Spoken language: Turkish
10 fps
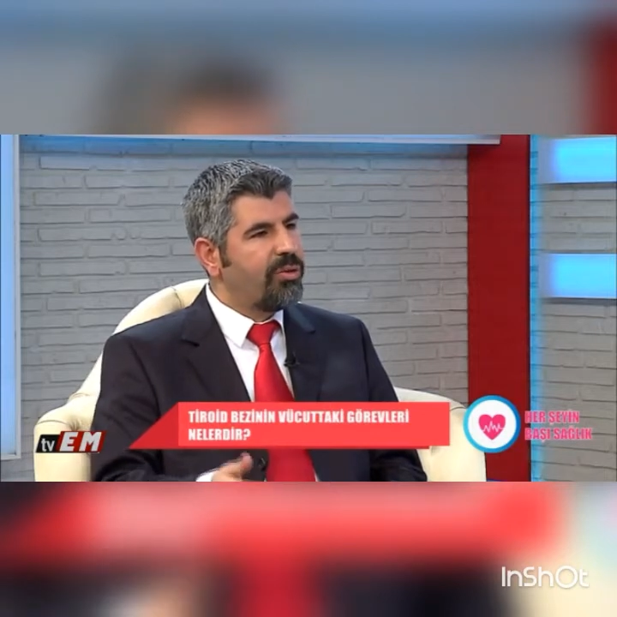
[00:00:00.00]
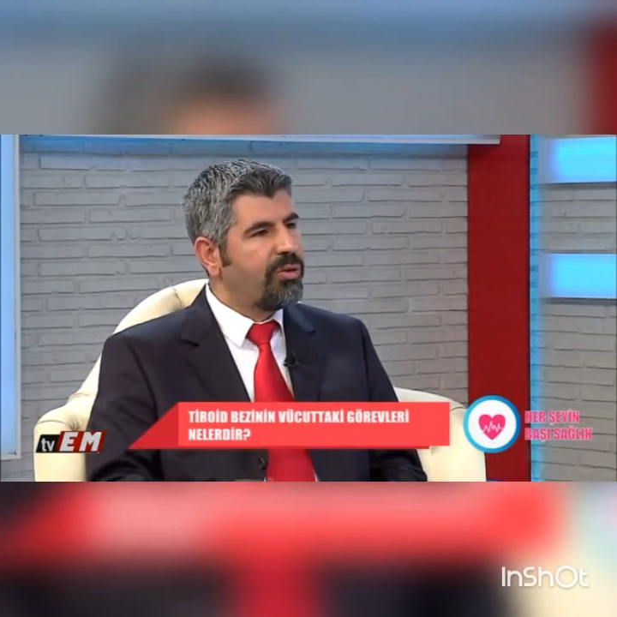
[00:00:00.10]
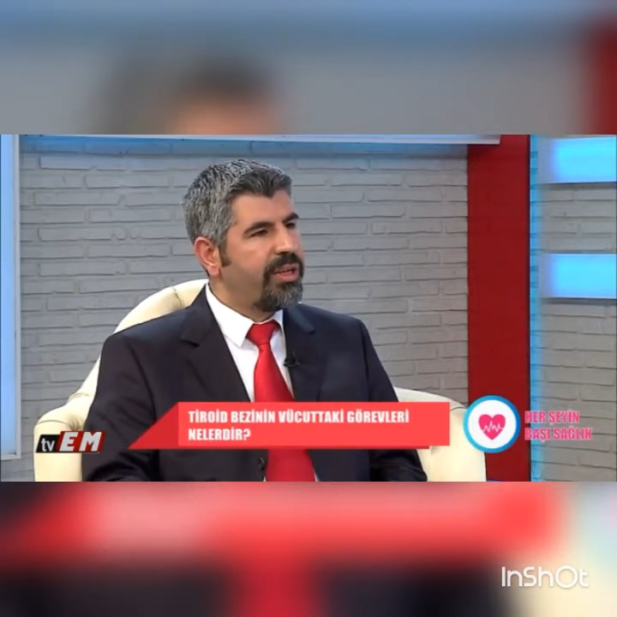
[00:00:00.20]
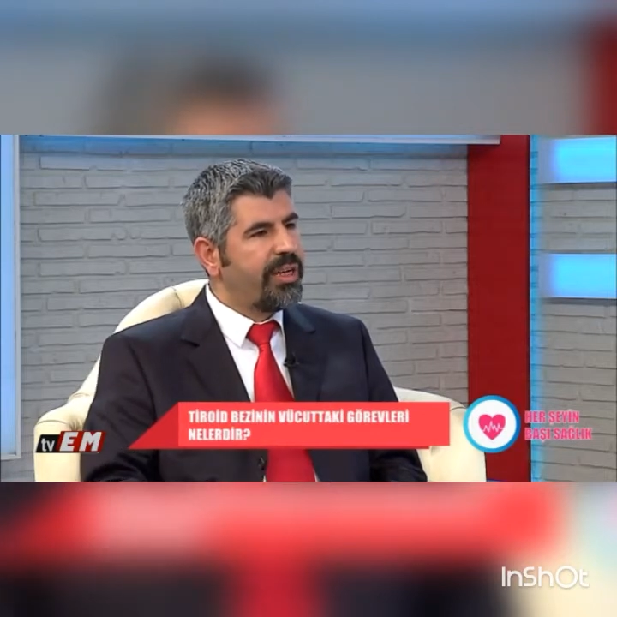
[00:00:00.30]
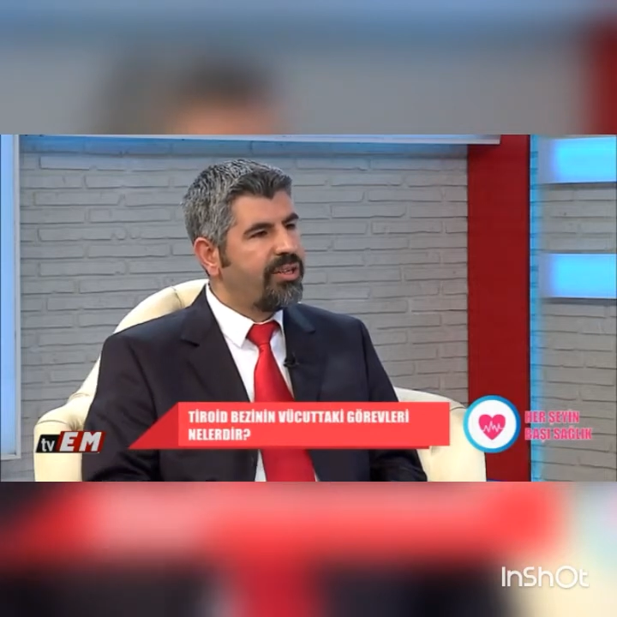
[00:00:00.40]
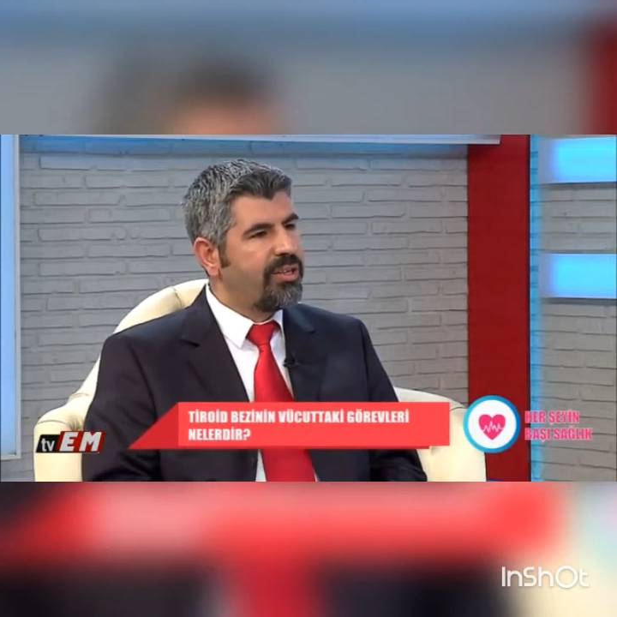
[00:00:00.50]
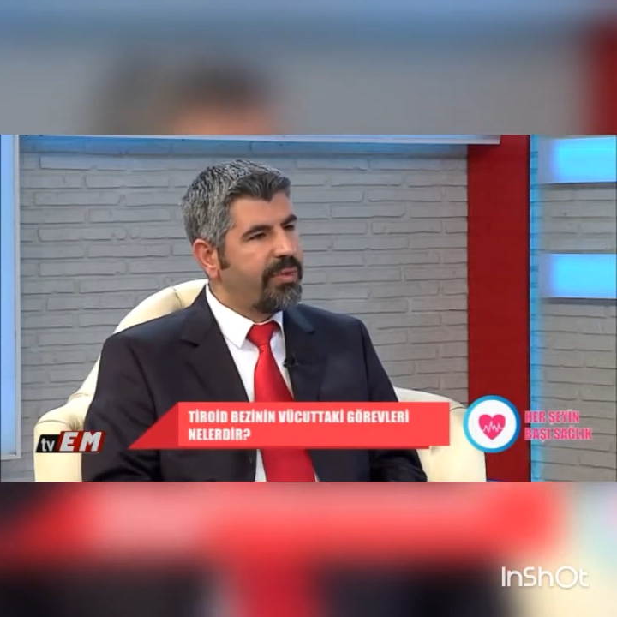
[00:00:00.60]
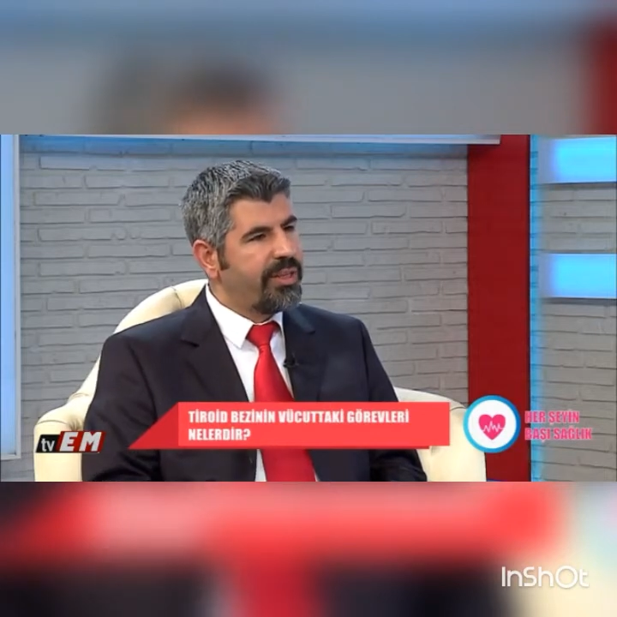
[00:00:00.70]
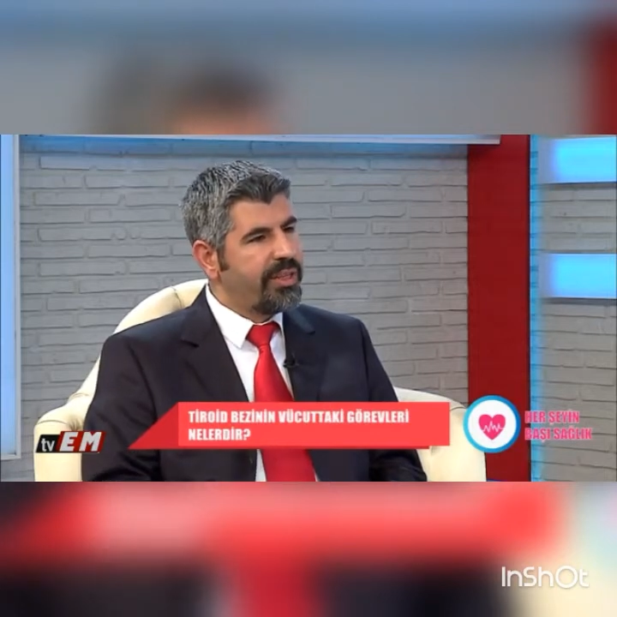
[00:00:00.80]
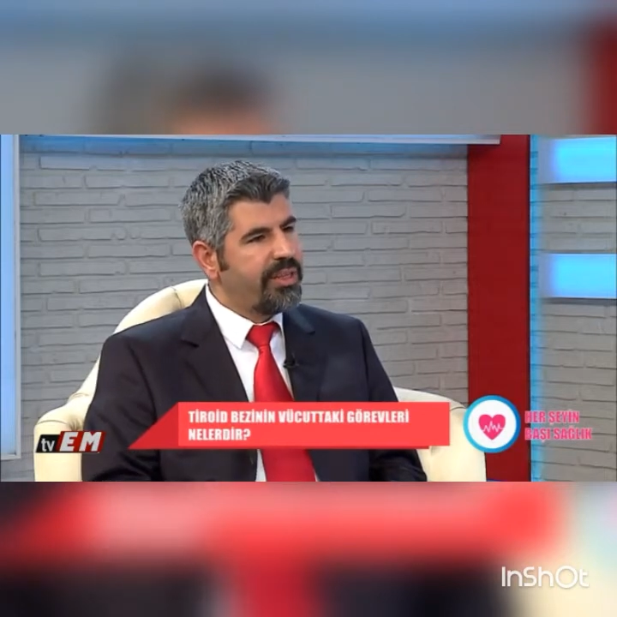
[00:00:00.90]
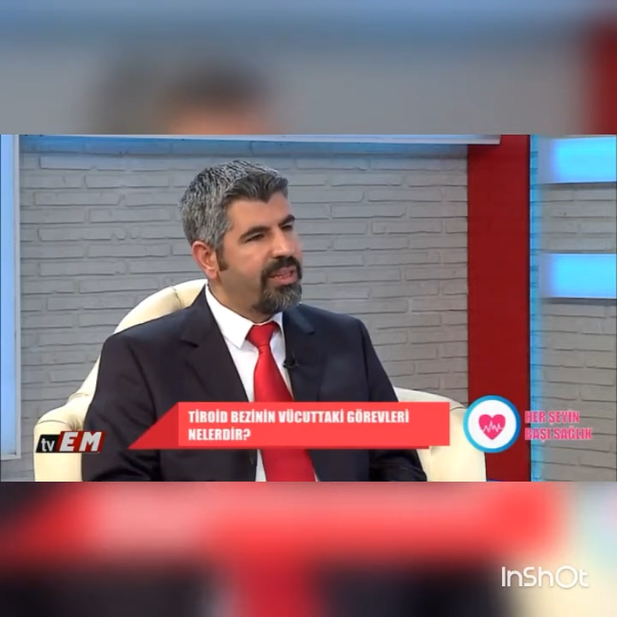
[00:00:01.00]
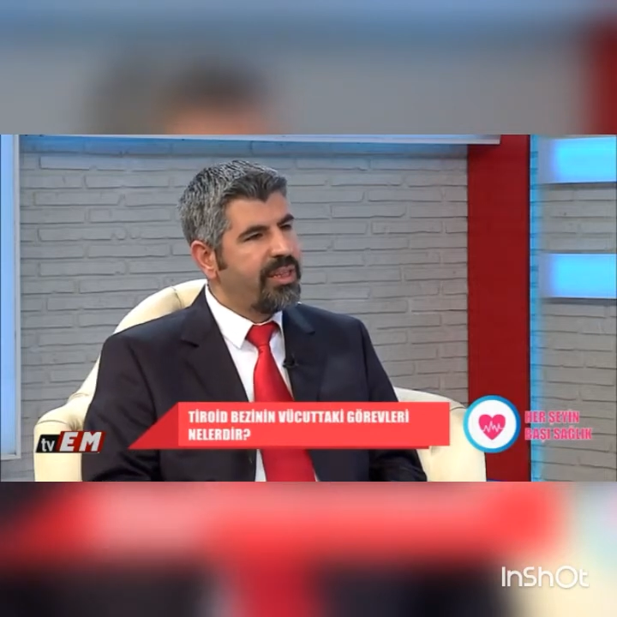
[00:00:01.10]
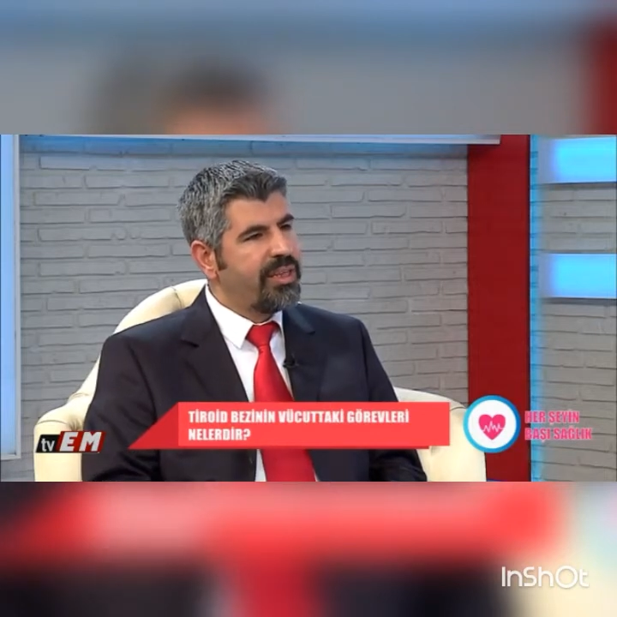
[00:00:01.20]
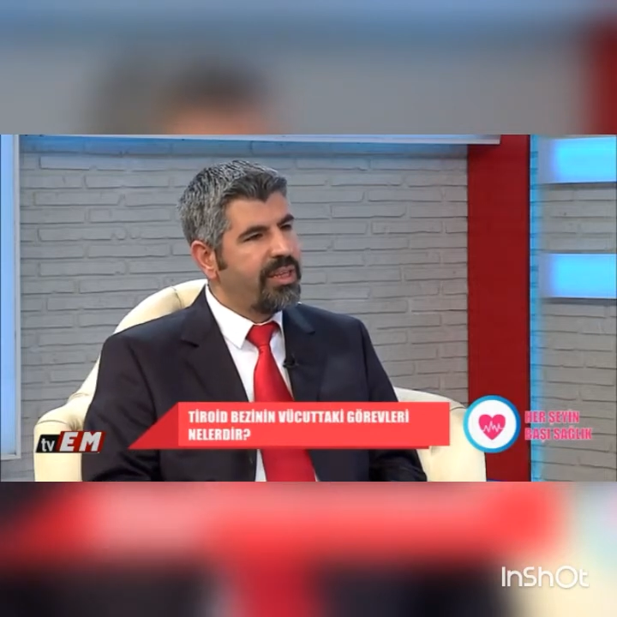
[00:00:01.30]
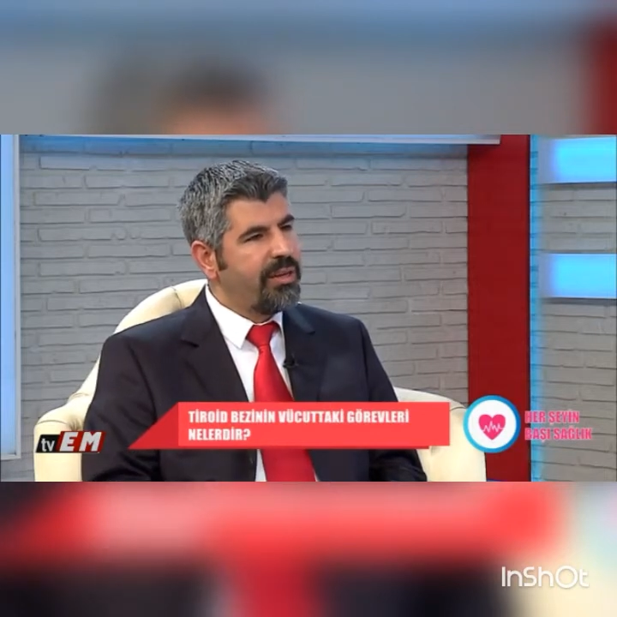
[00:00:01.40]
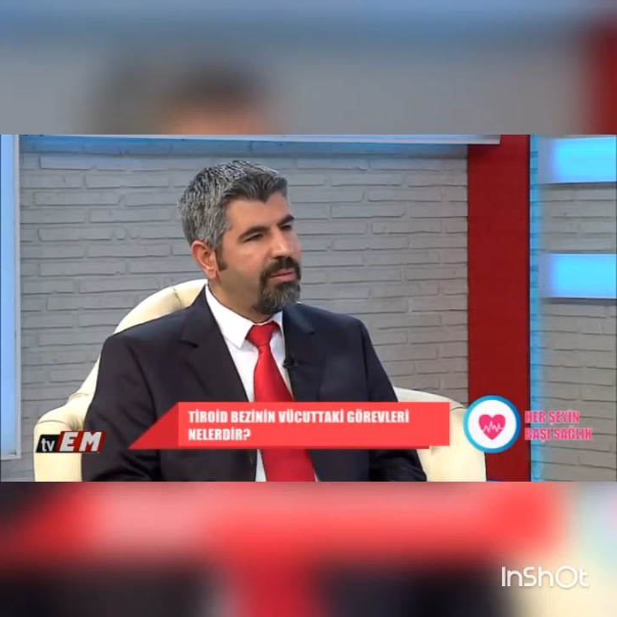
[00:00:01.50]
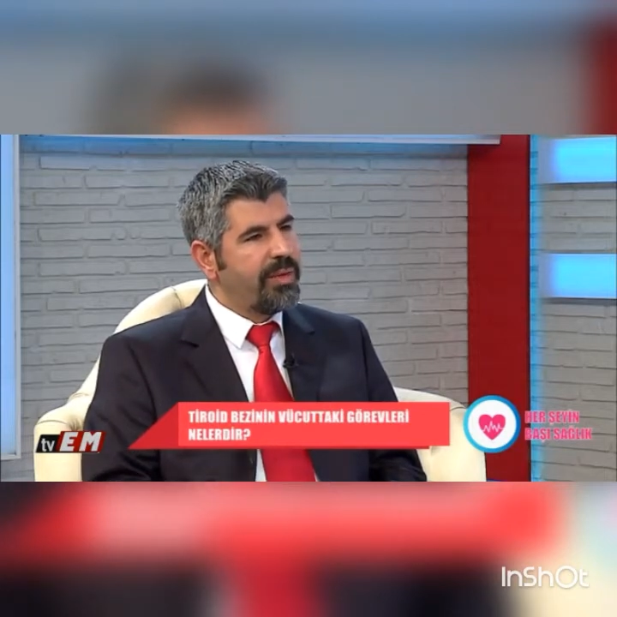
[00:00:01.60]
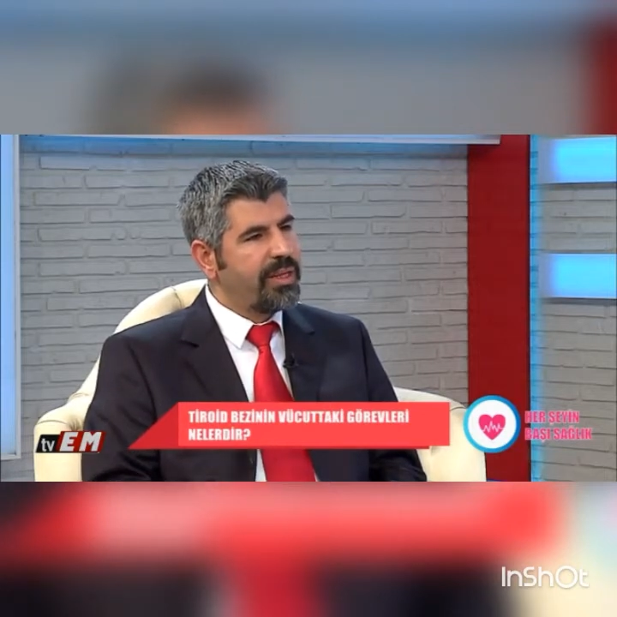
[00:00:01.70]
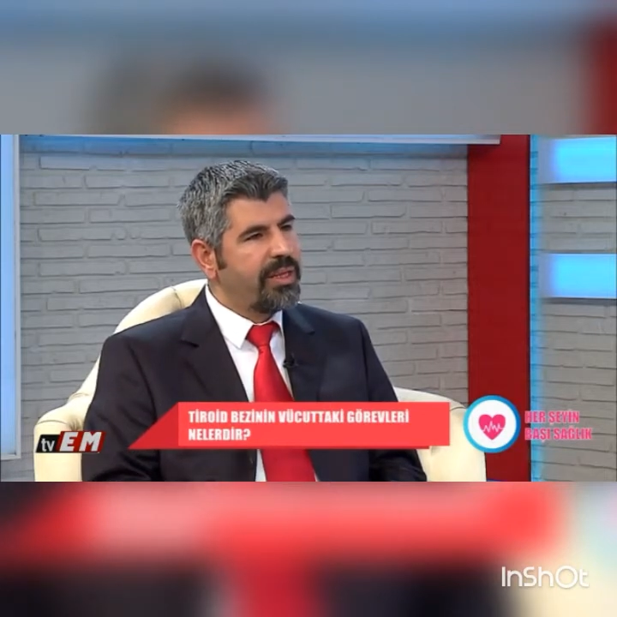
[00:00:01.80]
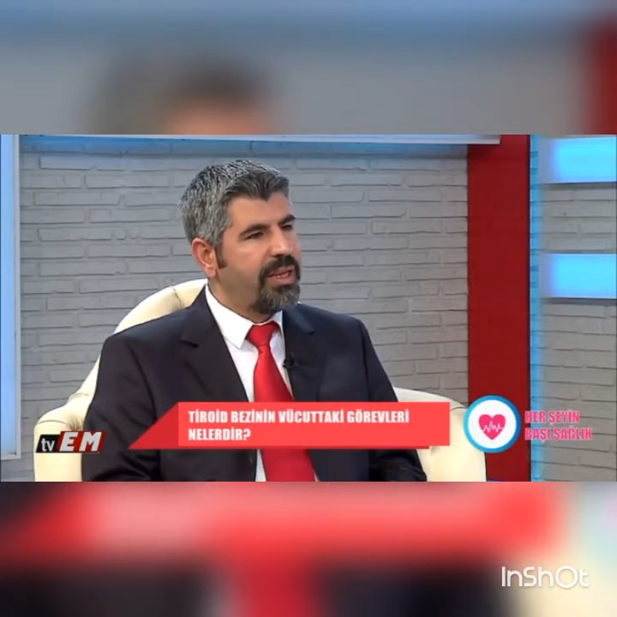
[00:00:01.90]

ortaya çıkmasını tetikleyebilmekte.